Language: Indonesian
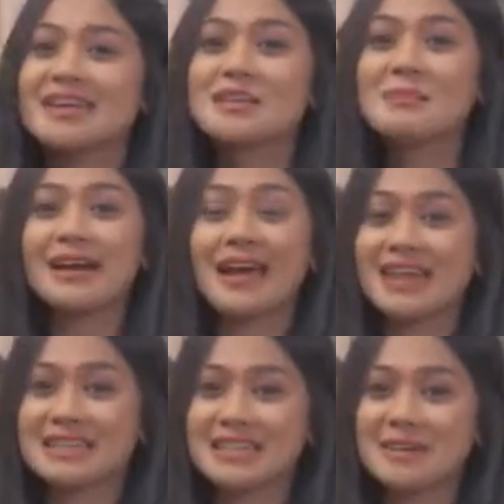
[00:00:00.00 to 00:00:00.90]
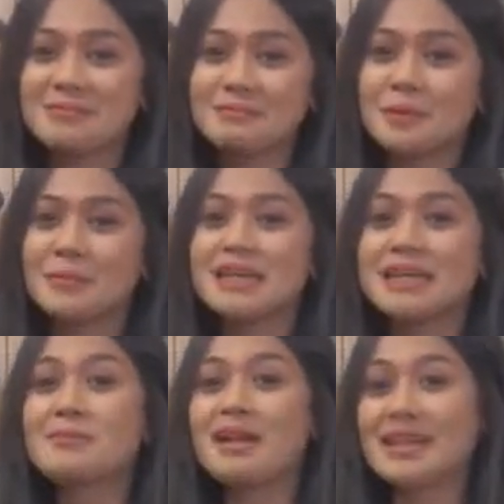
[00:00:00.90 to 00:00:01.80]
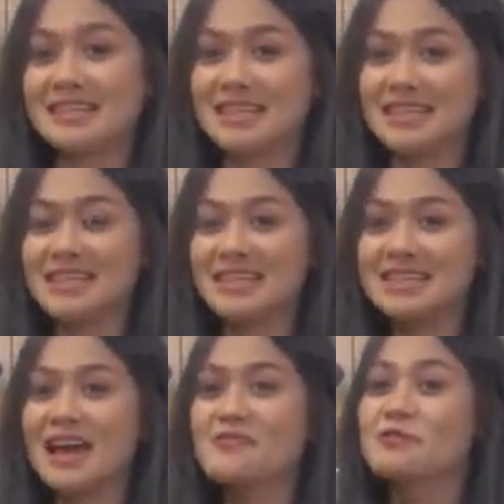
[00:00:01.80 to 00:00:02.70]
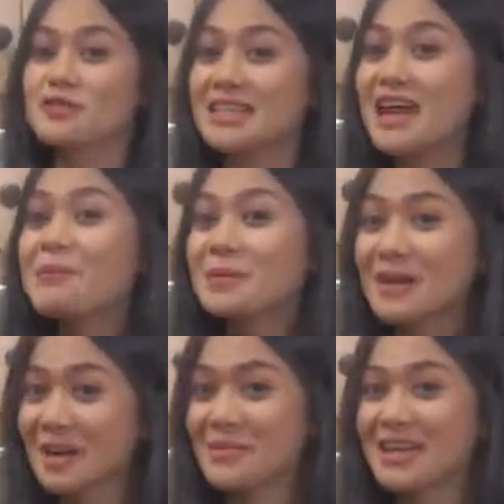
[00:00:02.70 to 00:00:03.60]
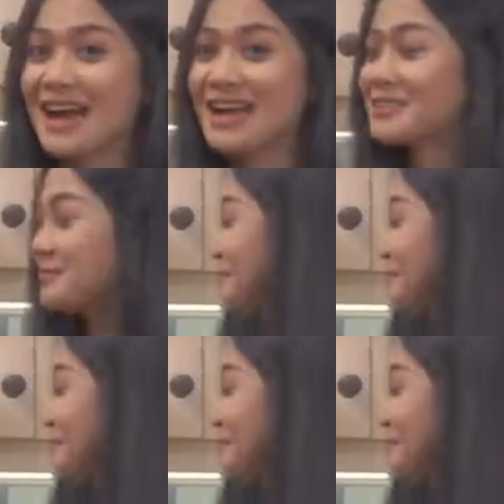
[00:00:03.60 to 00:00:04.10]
di mana enzim memiliki banyak jenis dan fungsi yang berbeda-beda.